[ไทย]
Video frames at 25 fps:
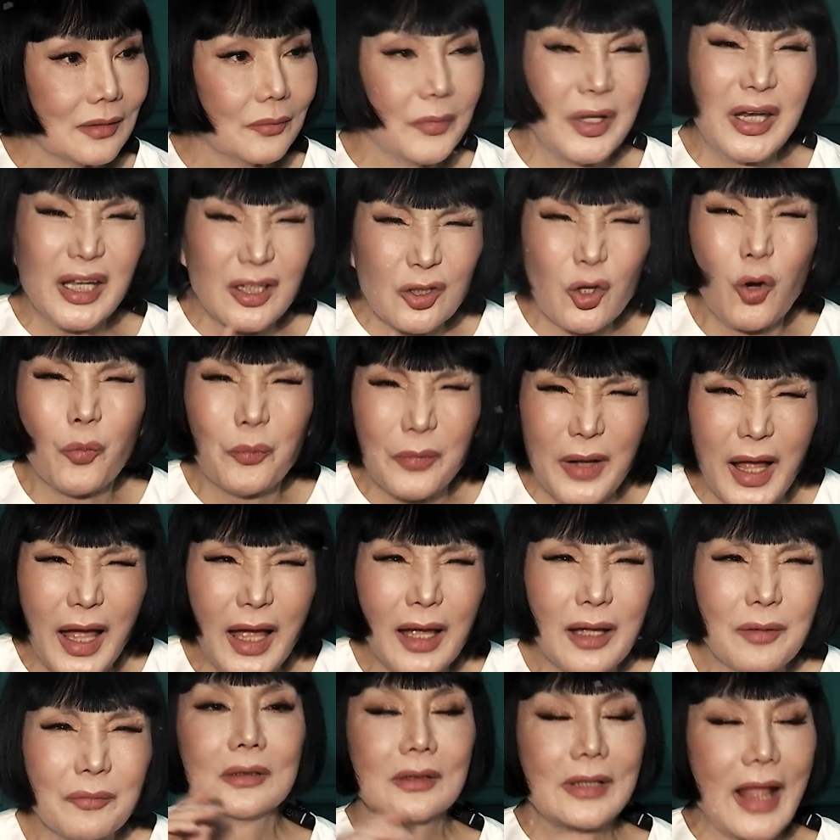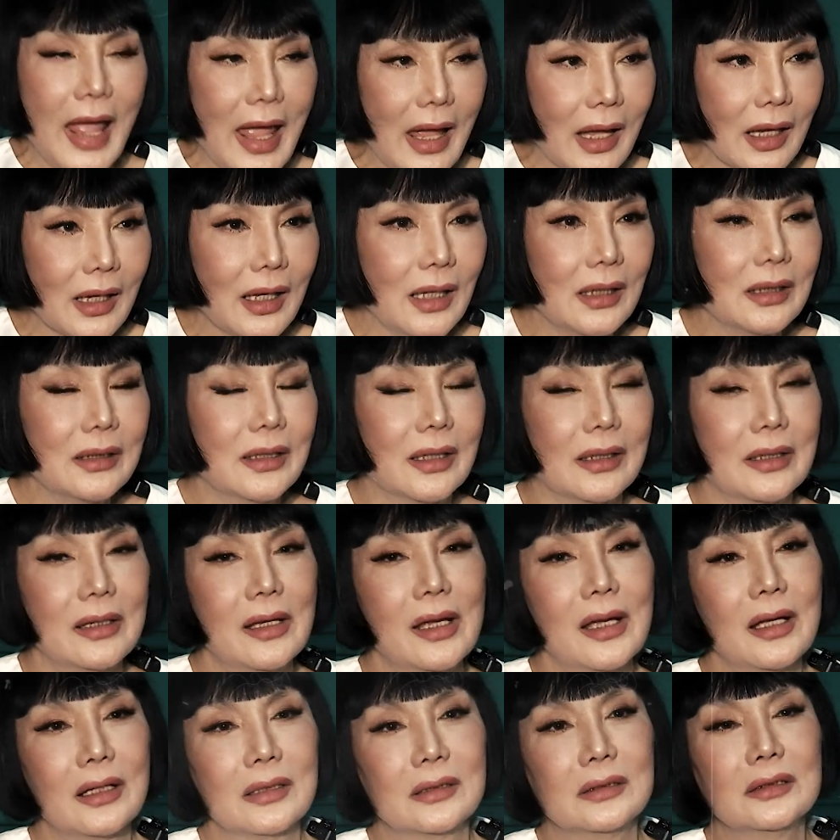ไม่ได้ตบนะแตะกันอย่าง
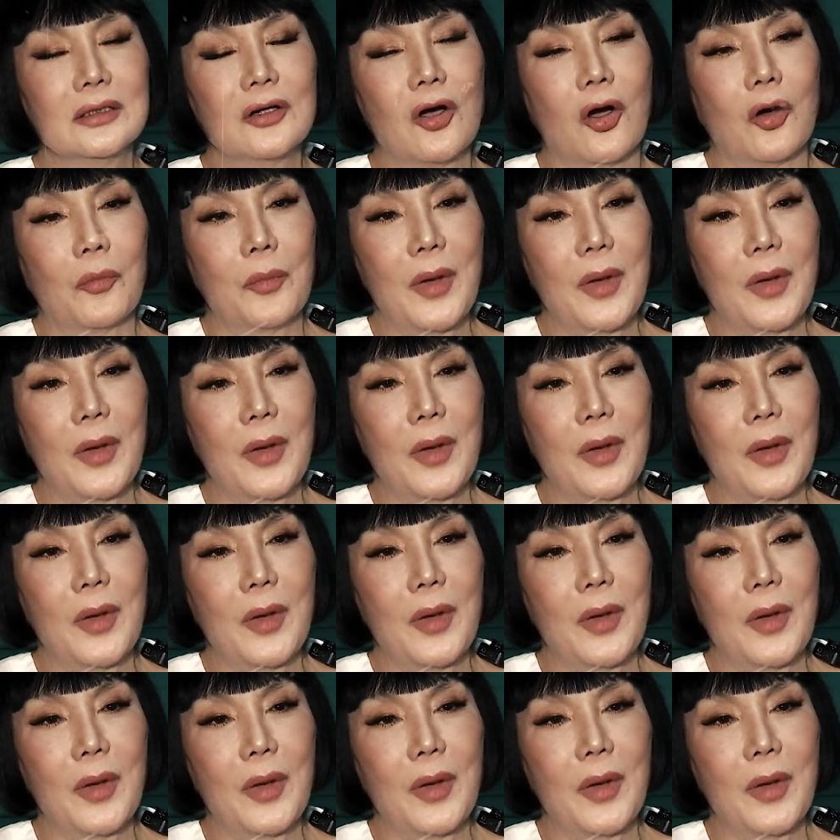เงี้ยนึกออก